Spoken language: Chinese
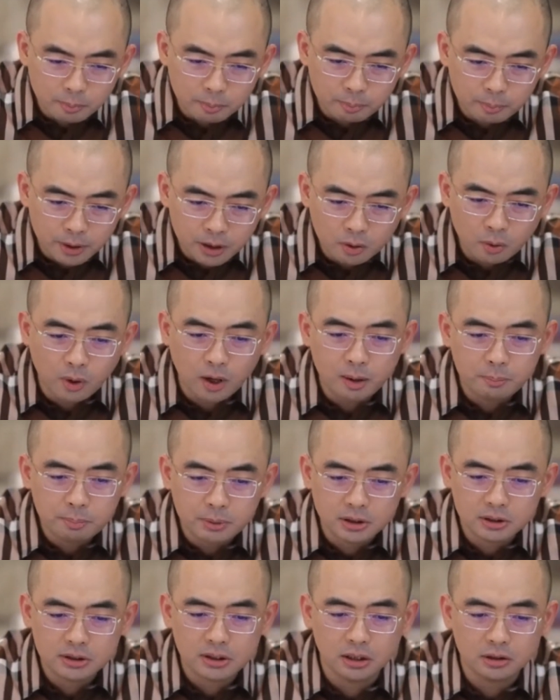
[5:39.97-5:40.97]
悲观，
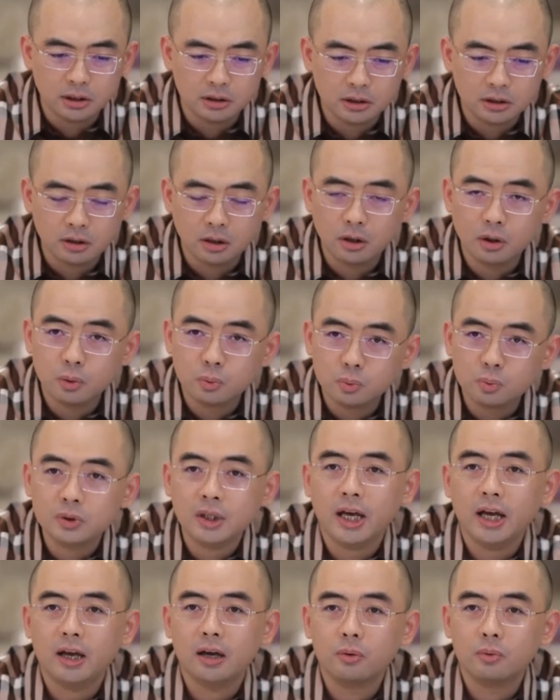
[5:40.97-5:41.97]
并且呢，这个无
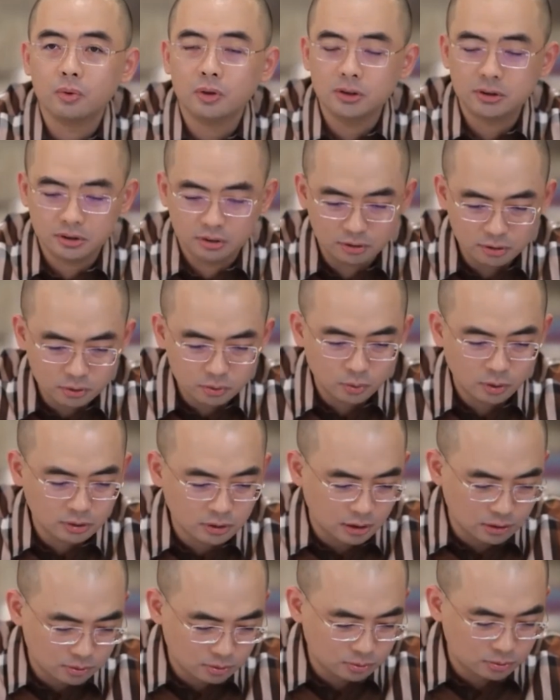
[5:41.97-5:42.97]
奈，我只能说
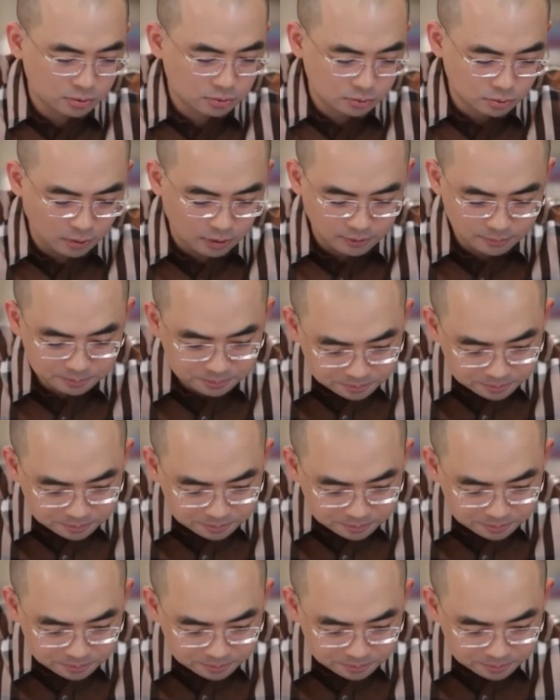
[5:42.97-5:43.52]
呢，就是说，